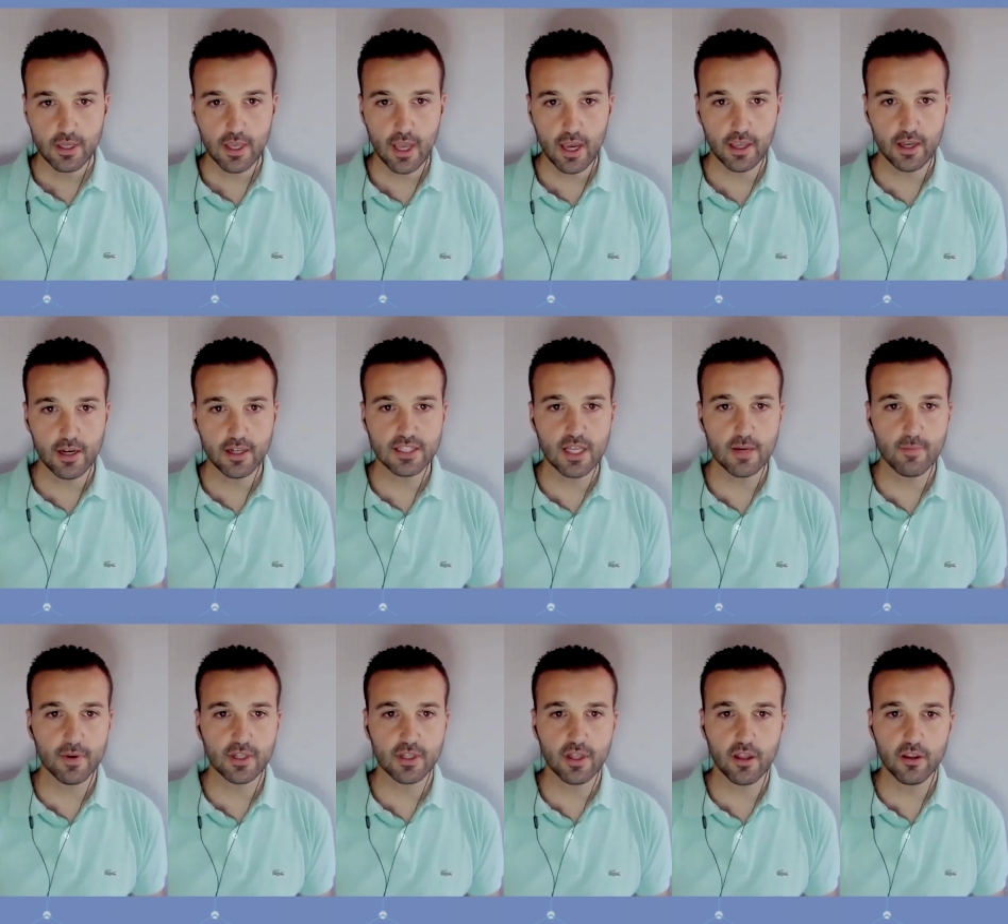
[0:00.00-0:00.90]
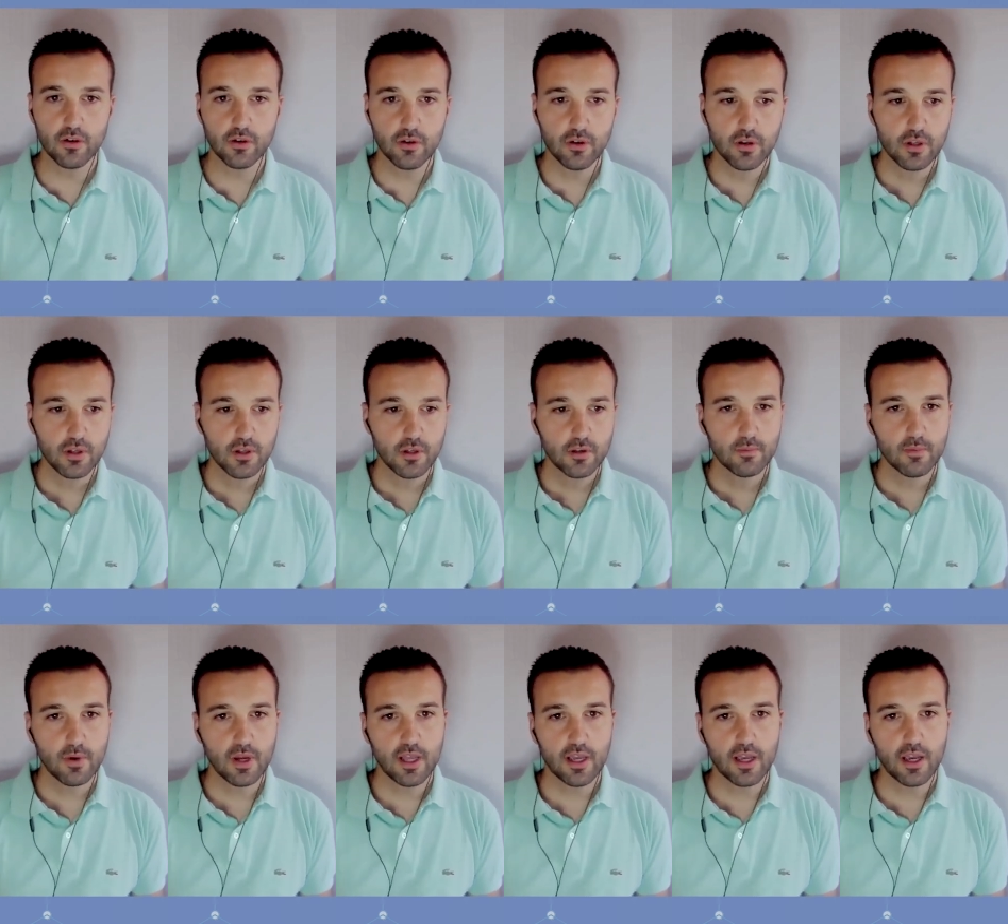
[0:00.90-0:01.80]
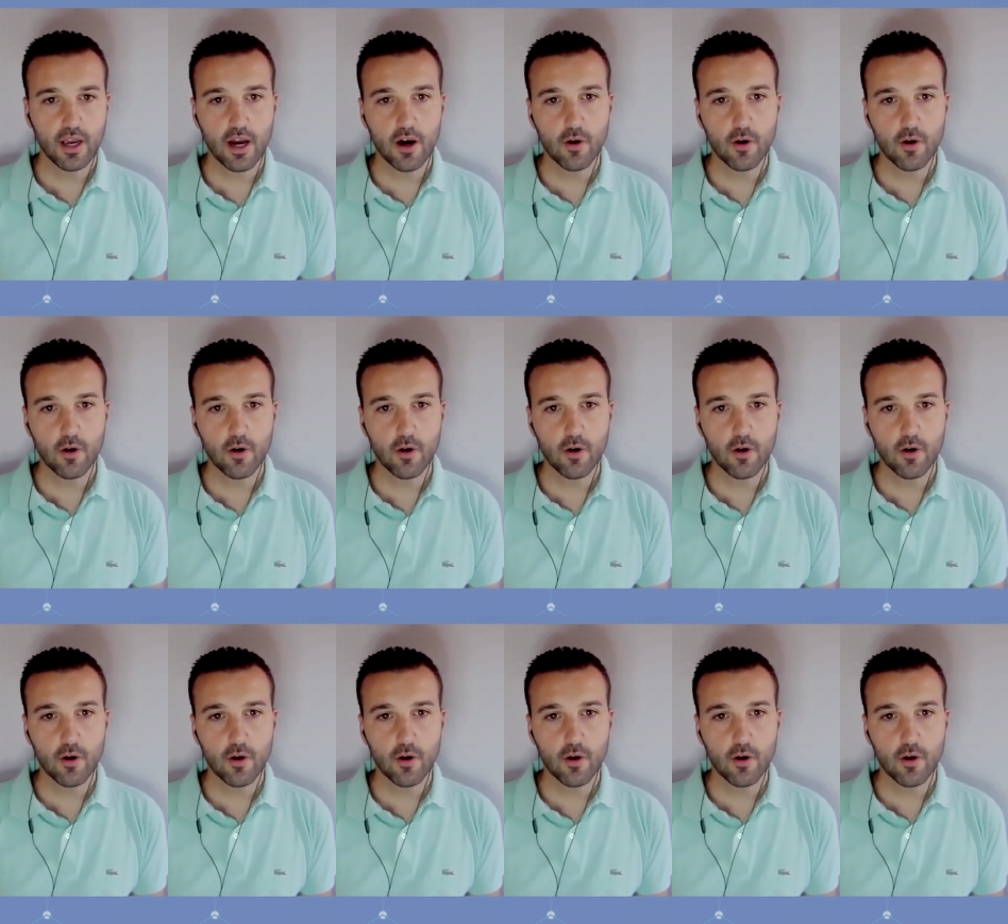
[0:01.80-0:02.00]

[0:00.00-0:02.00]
Y aquí en este apartado, ¿vale?